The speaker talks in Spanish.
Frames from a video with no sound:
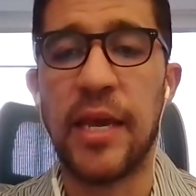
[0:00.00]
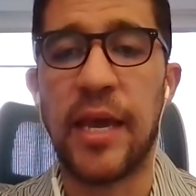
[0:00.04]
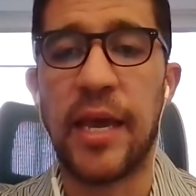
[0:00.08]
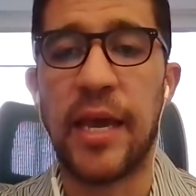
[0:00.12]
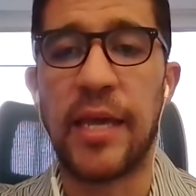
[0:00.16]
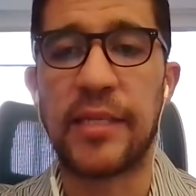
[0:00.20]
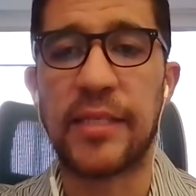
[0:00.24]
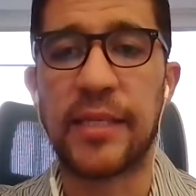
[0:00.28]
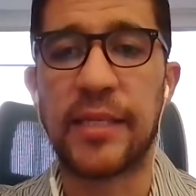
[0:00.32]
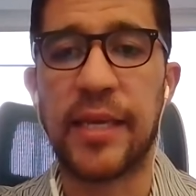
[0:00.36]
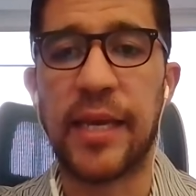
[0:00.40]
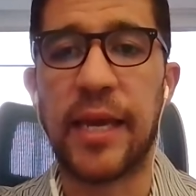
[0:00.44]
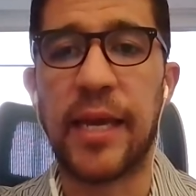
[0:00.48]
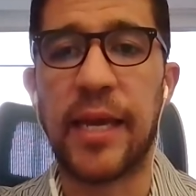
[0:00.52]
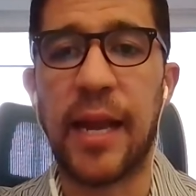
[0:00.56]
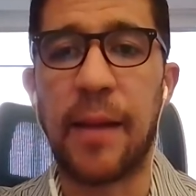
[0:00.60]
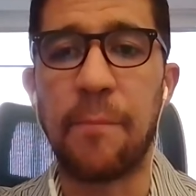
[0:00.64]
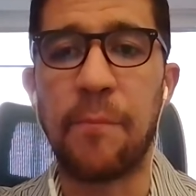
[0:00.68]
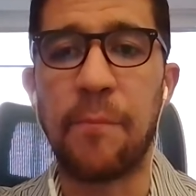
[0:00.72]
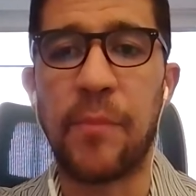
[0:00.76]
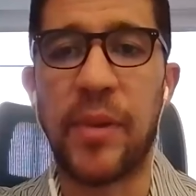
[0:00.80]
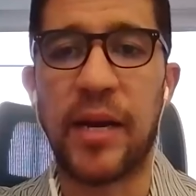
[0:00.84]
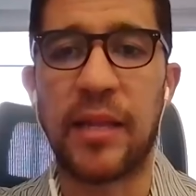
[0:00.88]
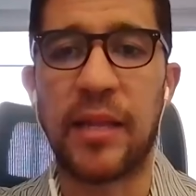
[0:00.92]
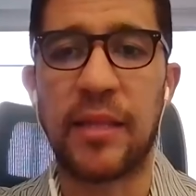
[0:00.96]
es que
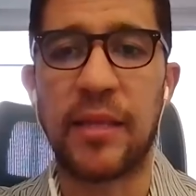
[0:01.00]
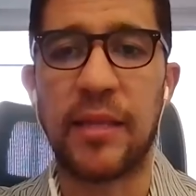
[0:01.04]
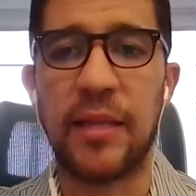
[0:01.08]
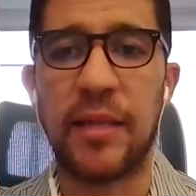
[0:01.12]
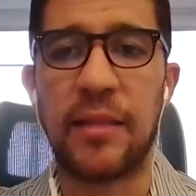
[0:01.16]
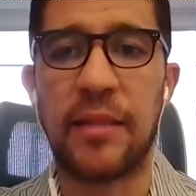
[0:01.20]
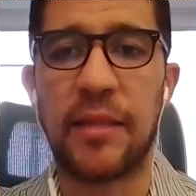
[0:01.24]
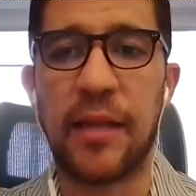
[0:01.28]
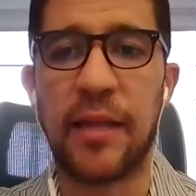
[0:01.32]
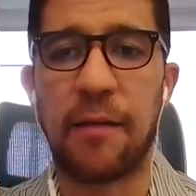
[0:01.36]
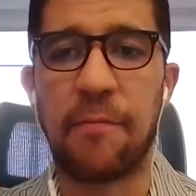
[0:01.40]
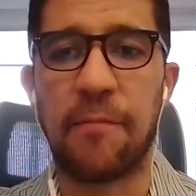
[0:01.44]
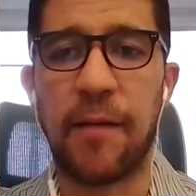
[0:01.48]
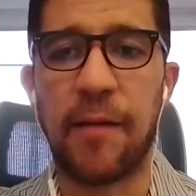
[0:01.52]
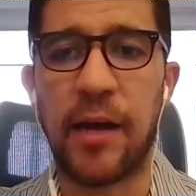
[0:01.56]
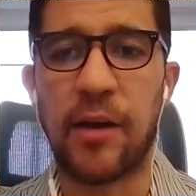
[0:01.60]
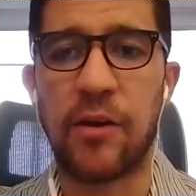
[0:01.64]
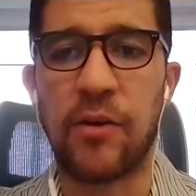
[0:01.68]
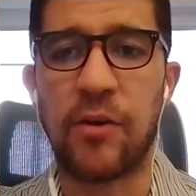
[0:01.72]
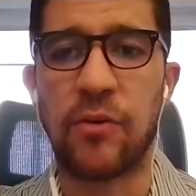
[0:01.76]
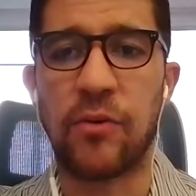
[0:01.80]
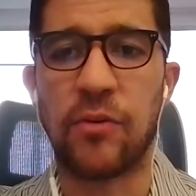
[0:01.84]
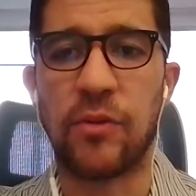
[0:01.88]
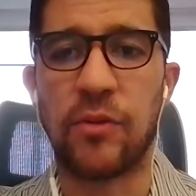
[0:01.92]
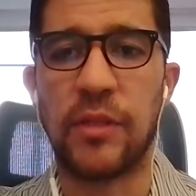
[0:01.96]
gran parte del
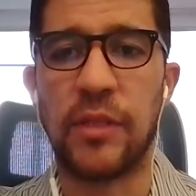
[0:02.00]
trabajo